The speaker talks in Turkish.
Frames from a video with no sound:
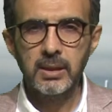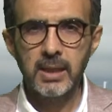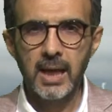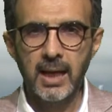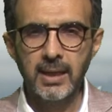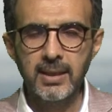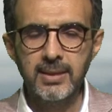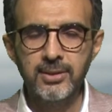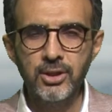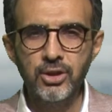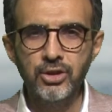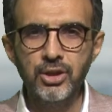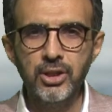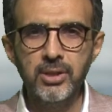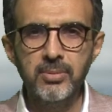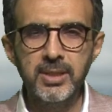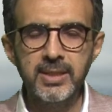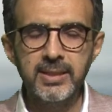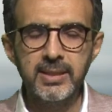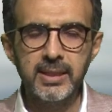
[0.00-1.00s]
Değerli
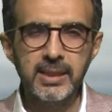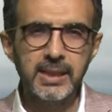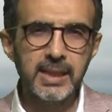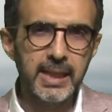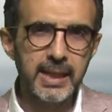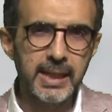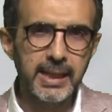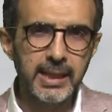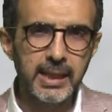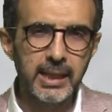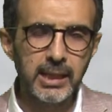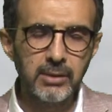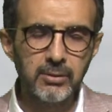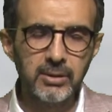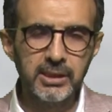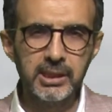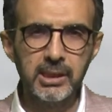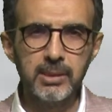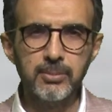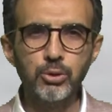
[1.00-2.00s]
izleyicilerimiz gerek ana
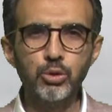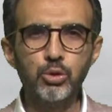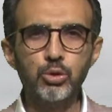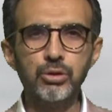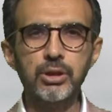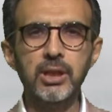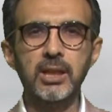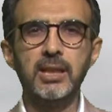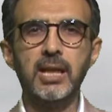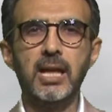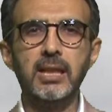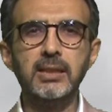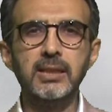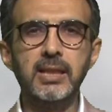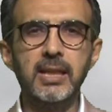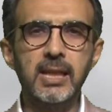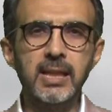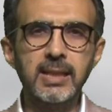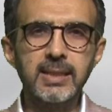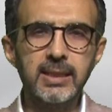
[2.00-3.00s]
vatanımız Türkiye'den
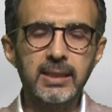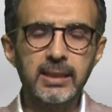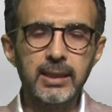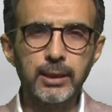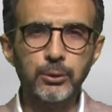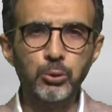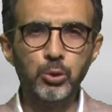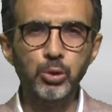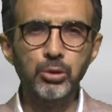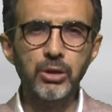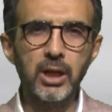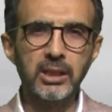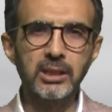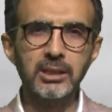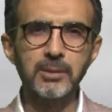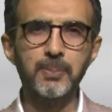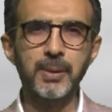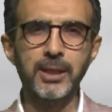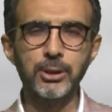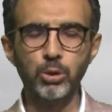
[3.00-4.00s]
gerekse de
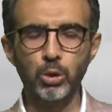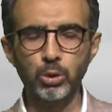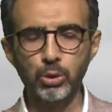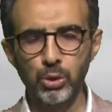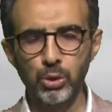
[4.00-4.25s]
dünyanın pek çok